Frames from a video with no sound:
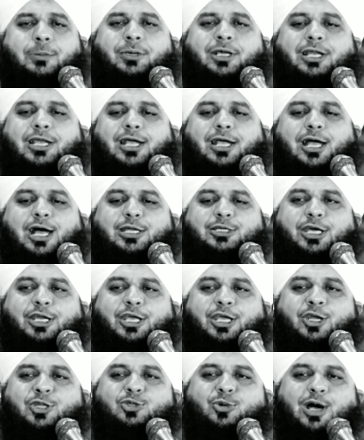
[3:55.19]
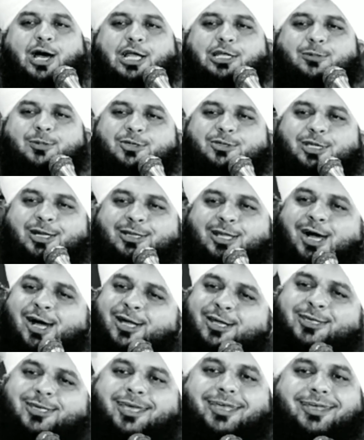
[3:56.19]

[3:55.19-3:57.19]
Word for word: कबीले का जरीर तो आज भी सरदार ही